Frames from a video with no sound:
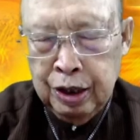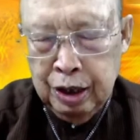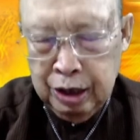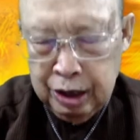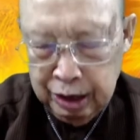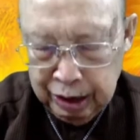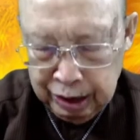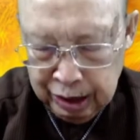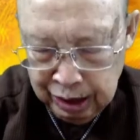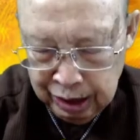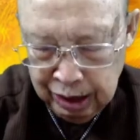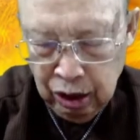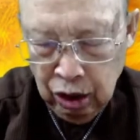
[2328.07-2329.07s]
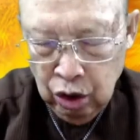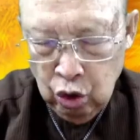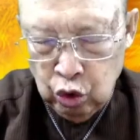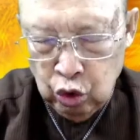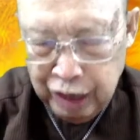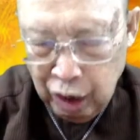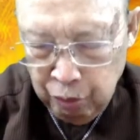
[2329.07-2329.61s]
คืดถึงลูก
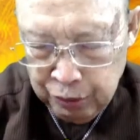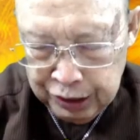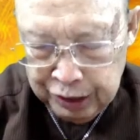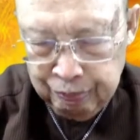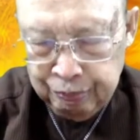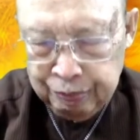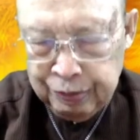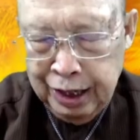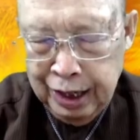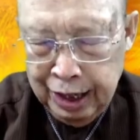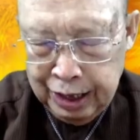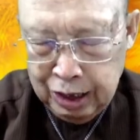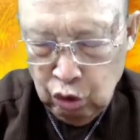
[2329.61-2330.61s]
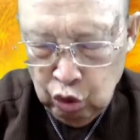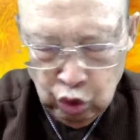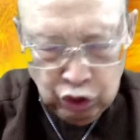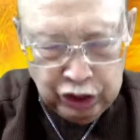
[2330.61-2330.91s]
สาวเพิ่นให้เขายุ